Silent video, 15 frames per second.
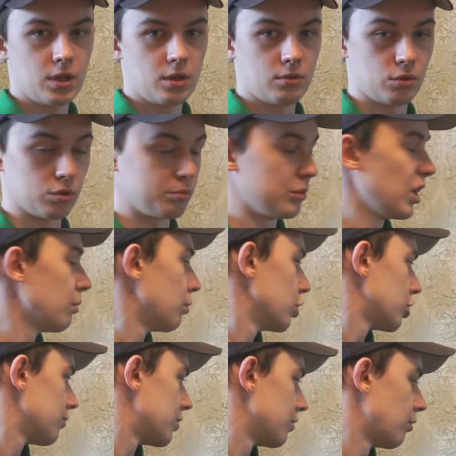Вот. Мне
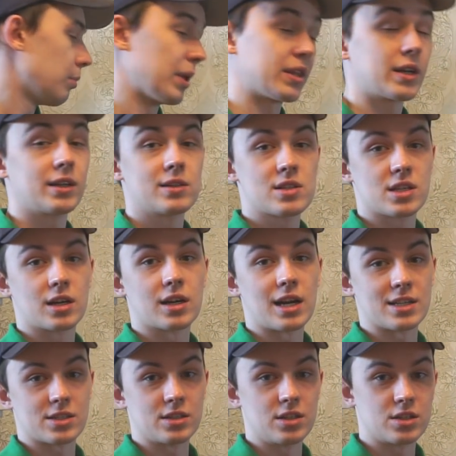больше всего понравился
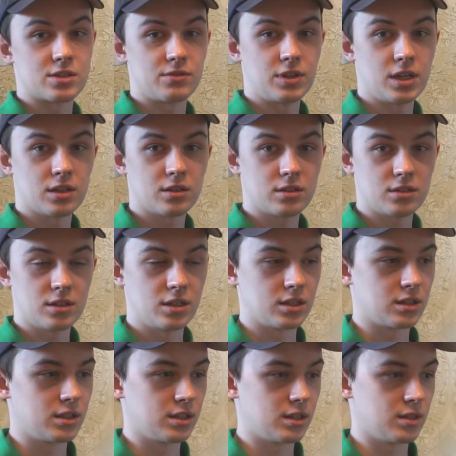красный цвет.
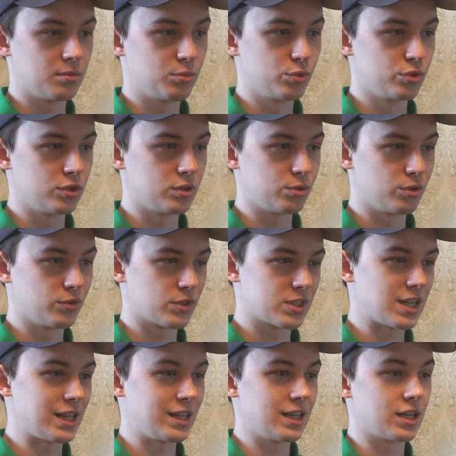Это будет у него
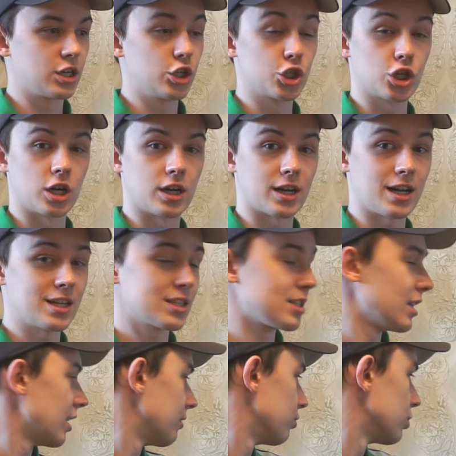задняя крышка
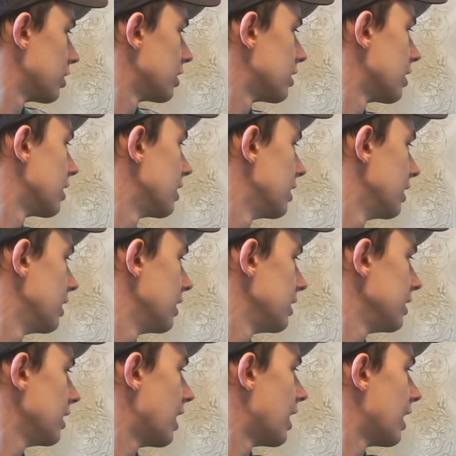красная, вот эта.
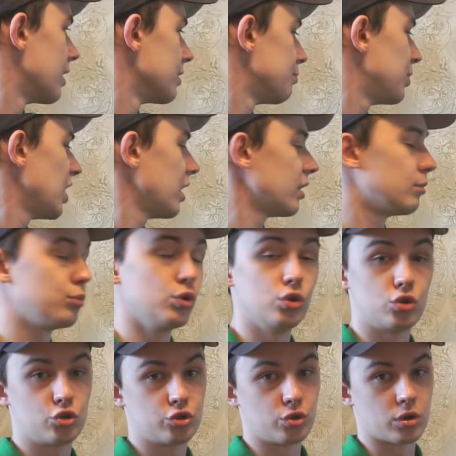А перед
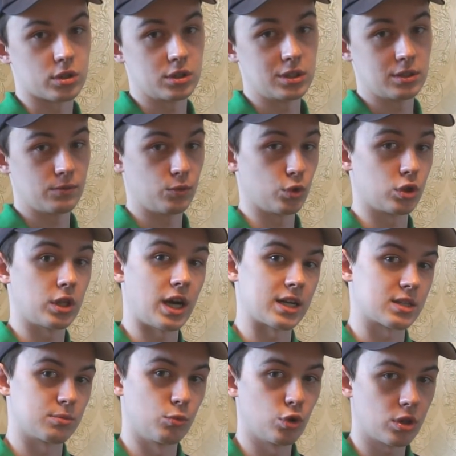будет черный. Вот так
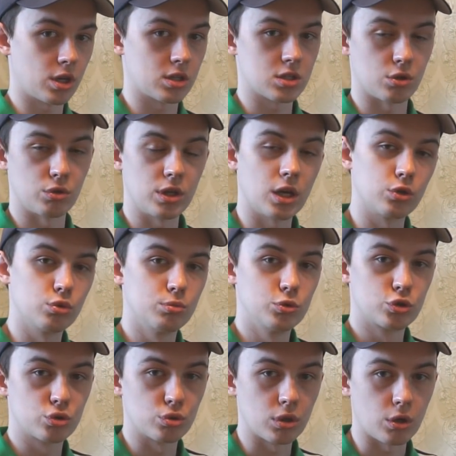смотрится, но я думаю,
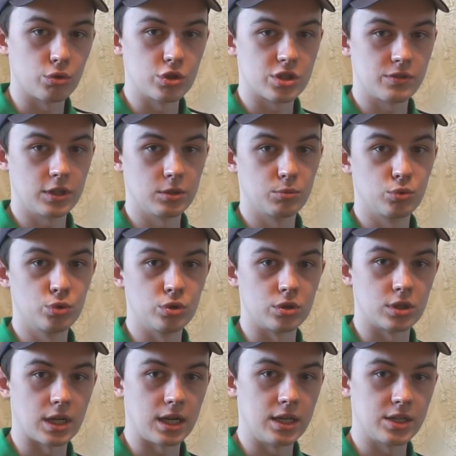что такой цвет будет
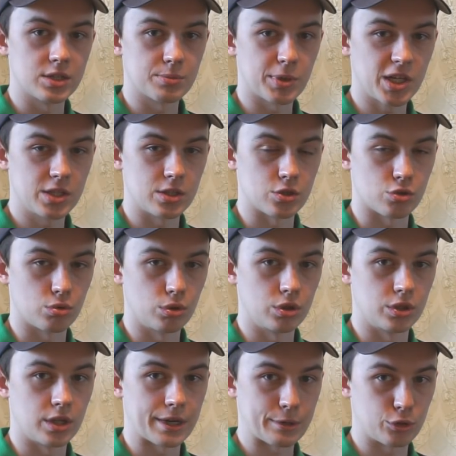на Алиэкспрессе
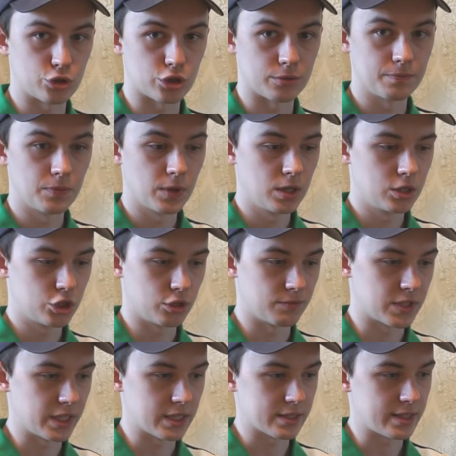стоить дороже, чем
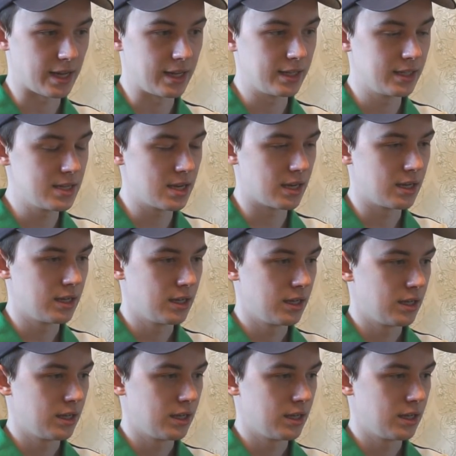все остальные.